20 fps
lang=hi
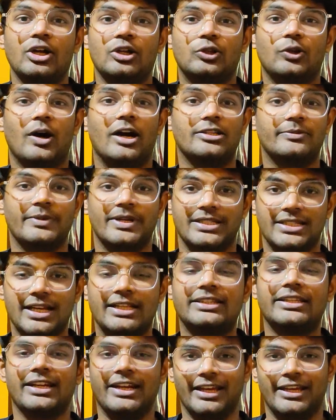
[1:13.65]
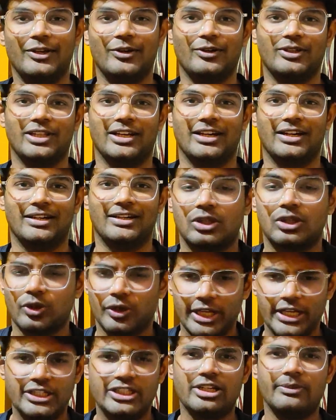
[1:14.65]
तो आज मेरे साथ ये नहीं होता तो
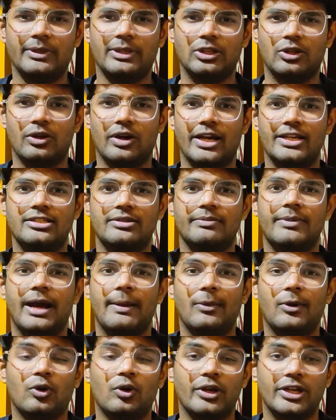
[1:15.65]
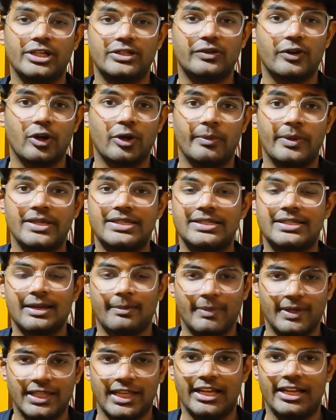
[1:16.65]
टेंशन मत लो गाइस मैं आप लोगों को इस वीडियो में
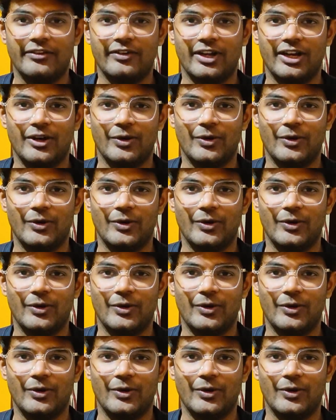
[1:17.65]
सब बताने वाला